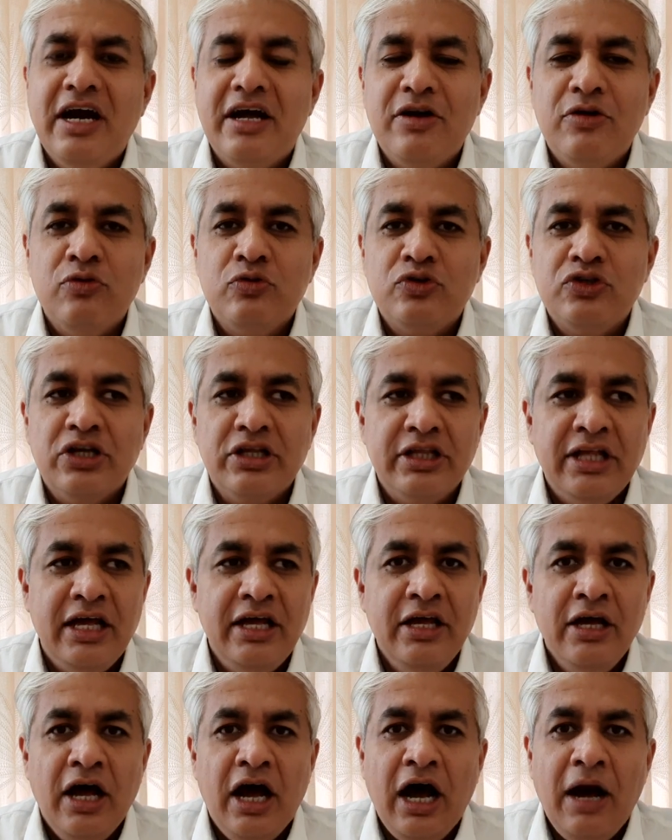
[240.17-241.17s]
कारण हो सकता है
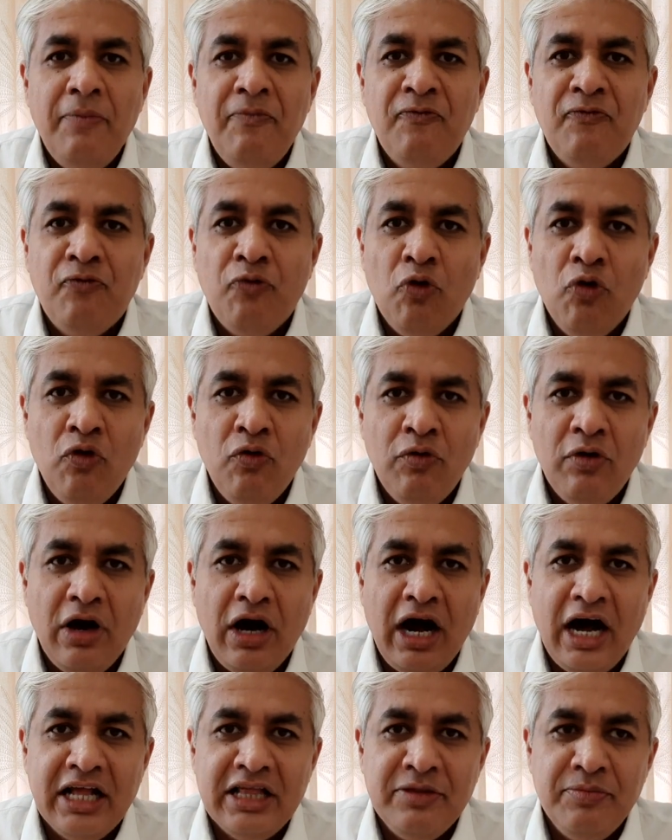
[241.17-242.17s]
अब वो
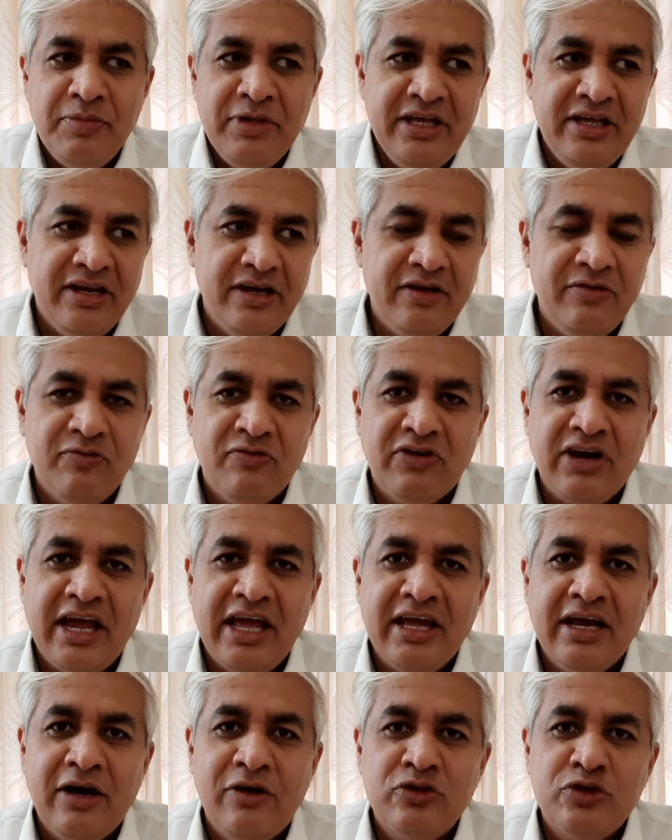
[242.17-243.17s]
आदमी
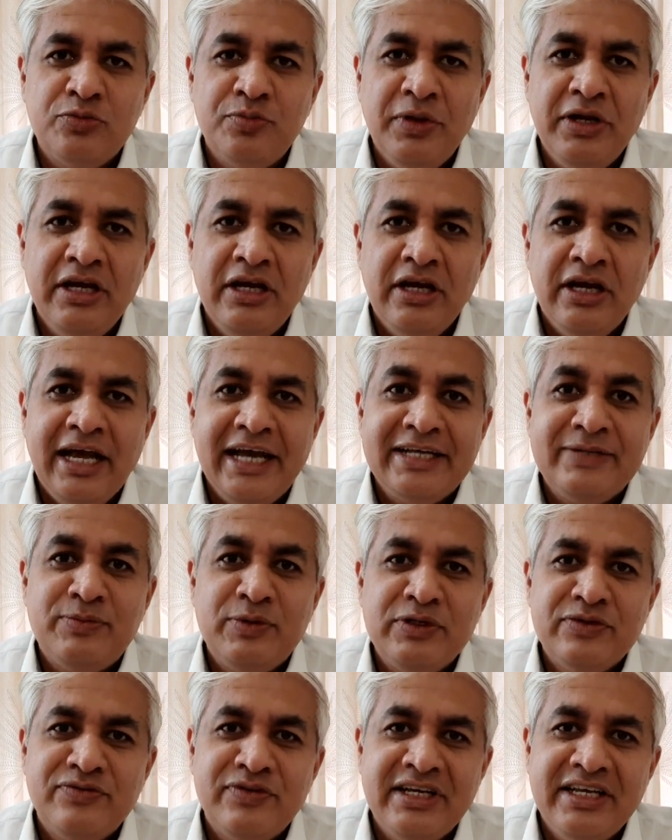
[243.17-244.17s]
रहेगा उस पर
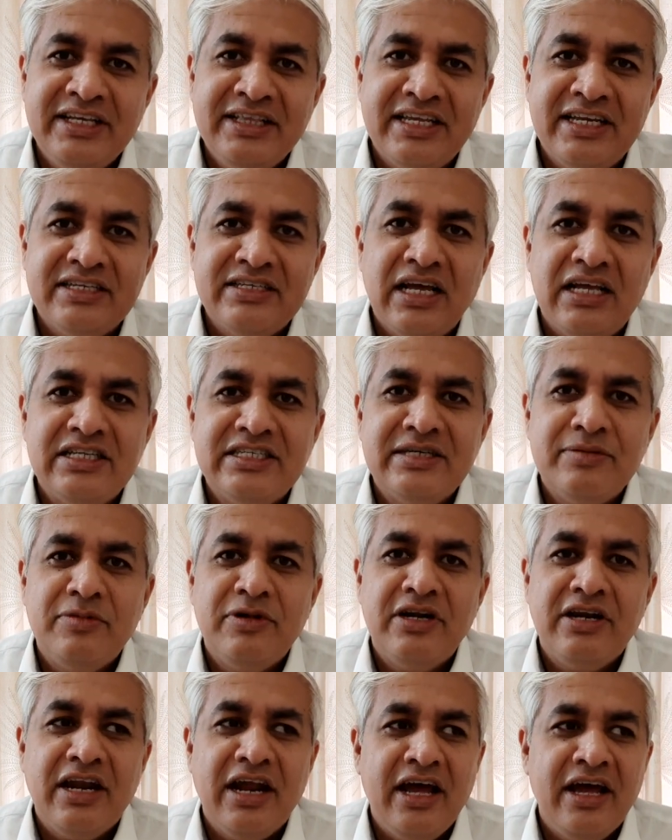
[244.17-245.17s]
एक्सप्रेस वे इतने साल से
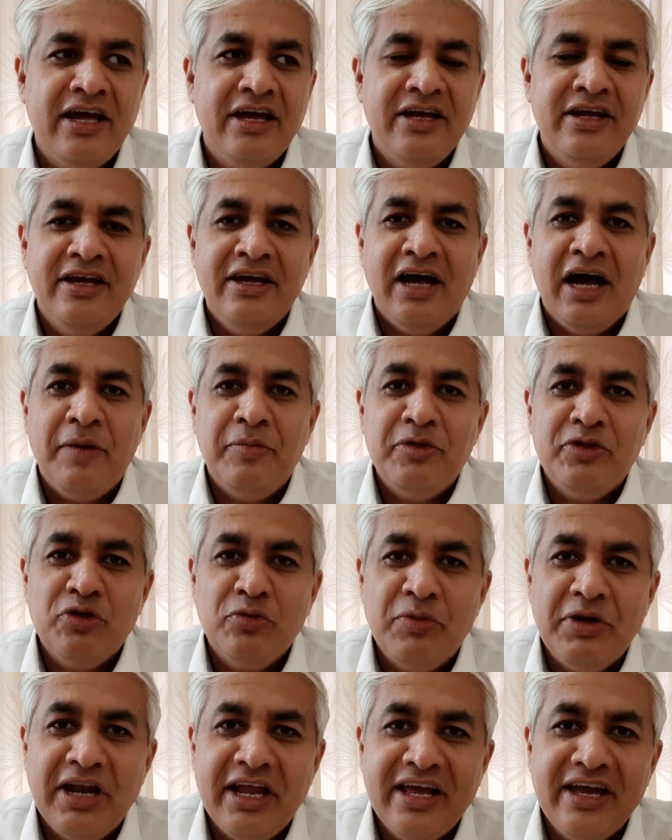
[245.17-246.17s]
बन रहा है अभी तो
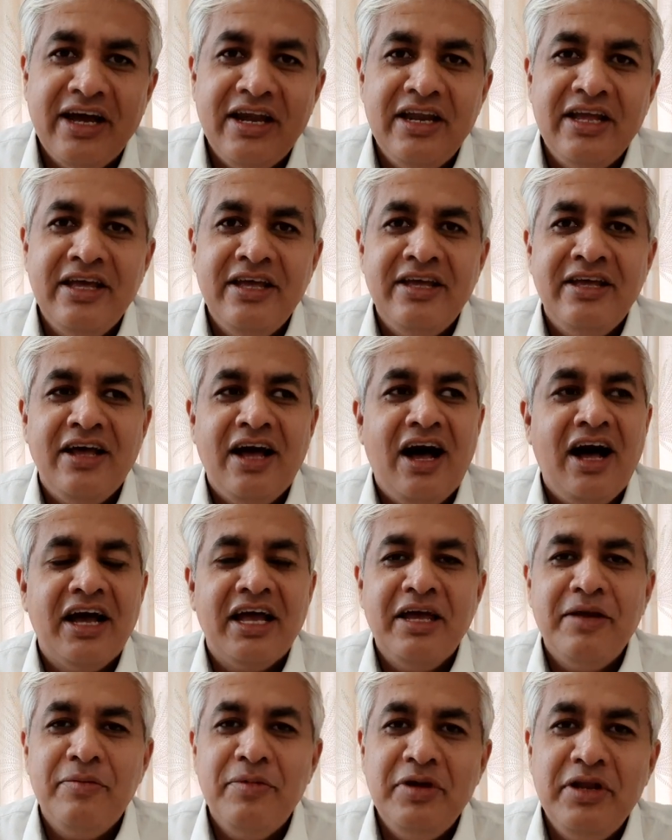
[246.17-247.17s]
बनेगा नहीं
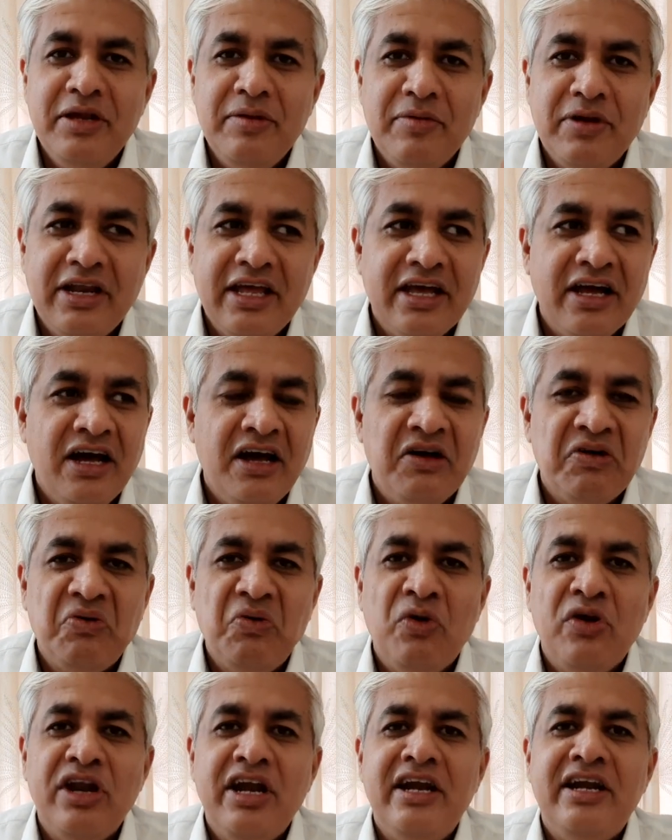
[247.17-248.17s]
आगे भी नहीं बनेगा
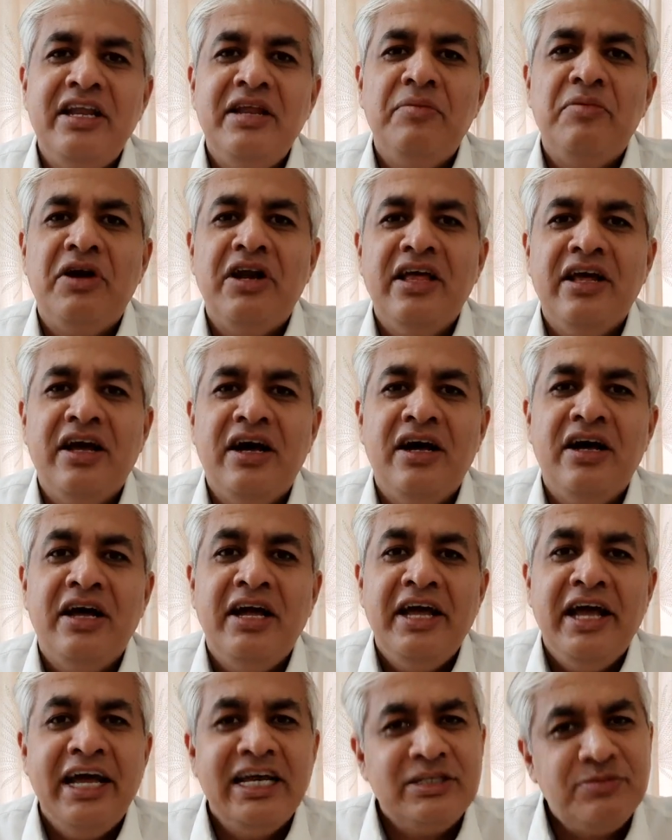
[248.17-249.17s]
कोई रेट नहीं बढ़ेगा
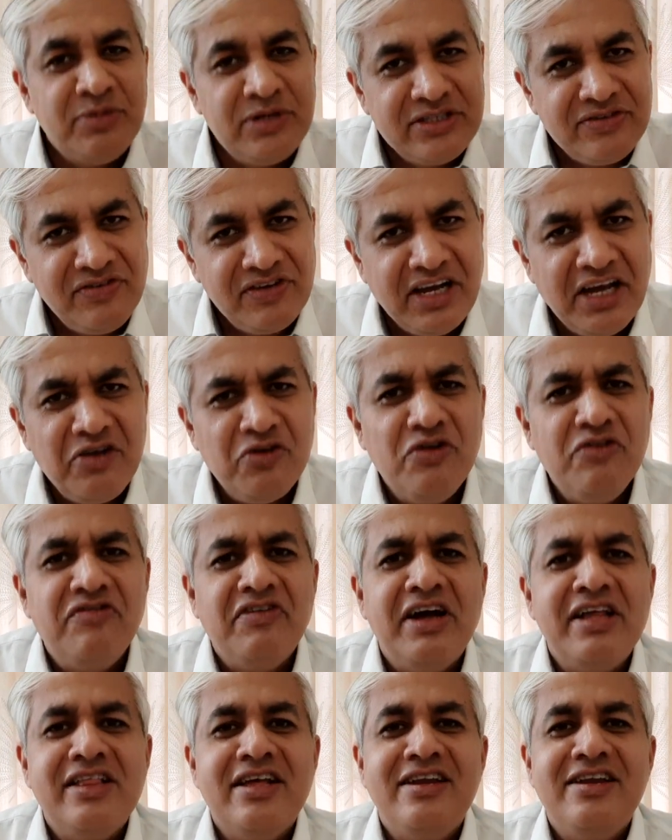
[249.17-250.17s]
एक्सप्रेस वे का ही कोई
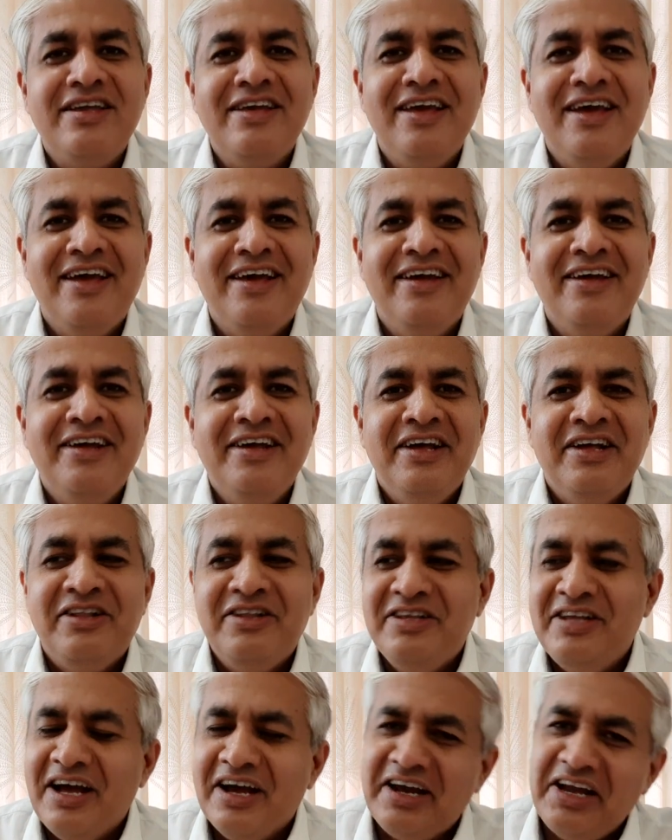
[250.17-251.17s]
फ़ायदा नहीं है
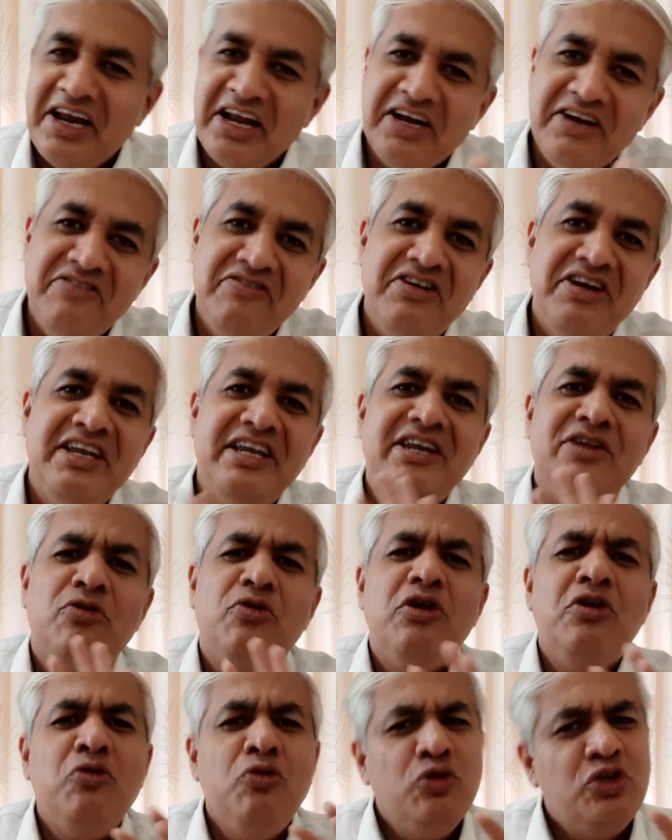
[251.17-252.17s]
या कनेक्टिविटी नहीं
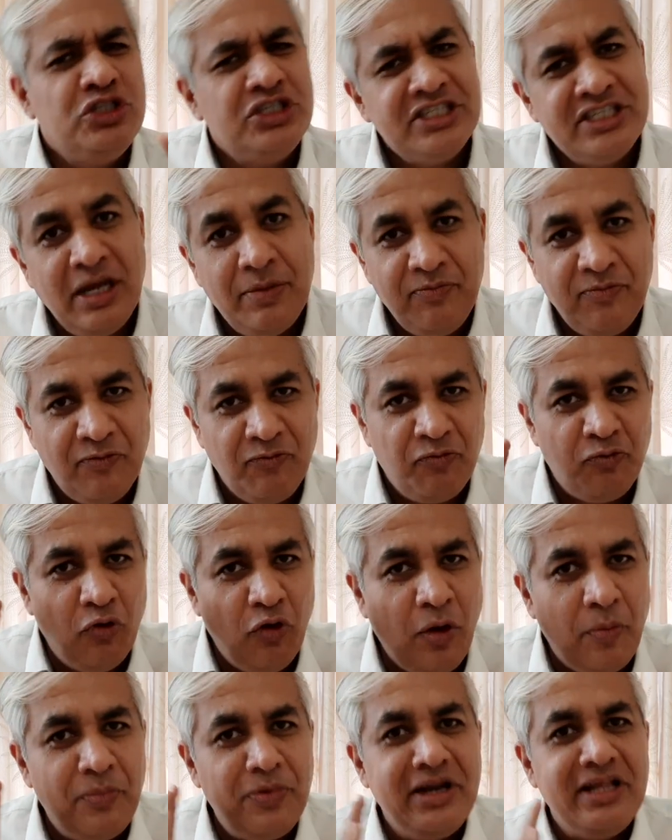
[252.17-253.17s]
होगी कुछ सब
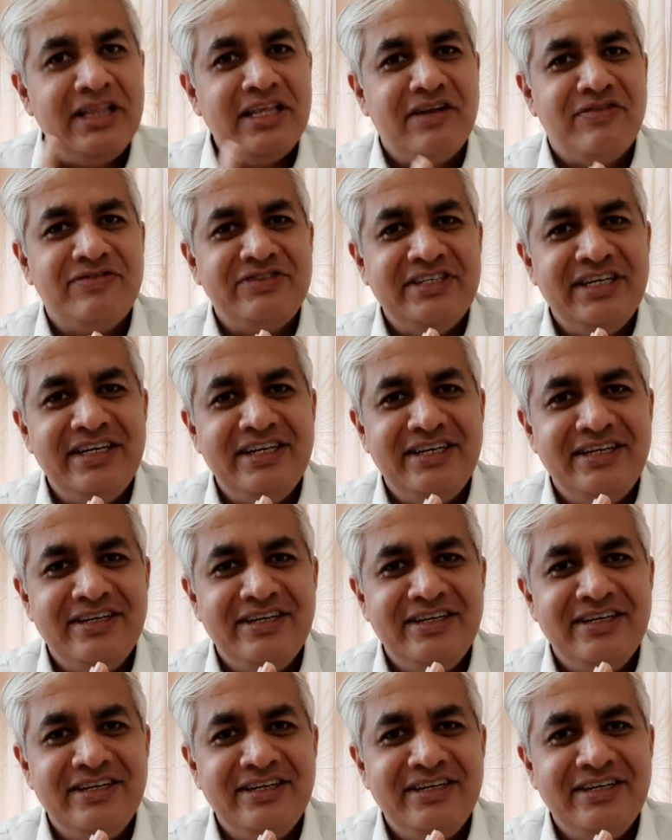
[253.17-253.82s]
वो अपनी तरफ से